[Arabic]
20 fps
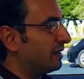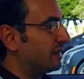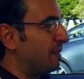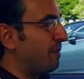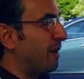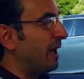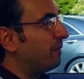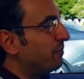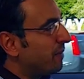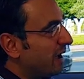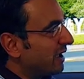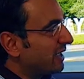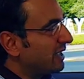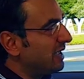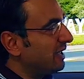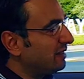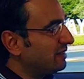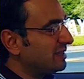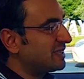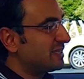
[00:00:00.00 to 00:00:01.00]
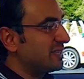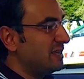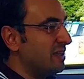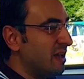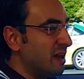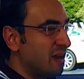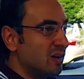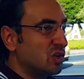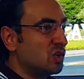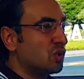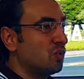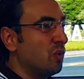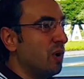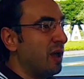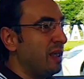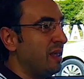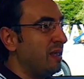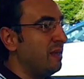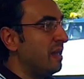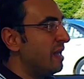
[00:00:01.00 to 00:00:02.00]
طبعا مع قياده السياره
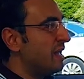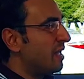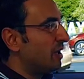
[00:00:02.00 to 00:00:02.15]
شوي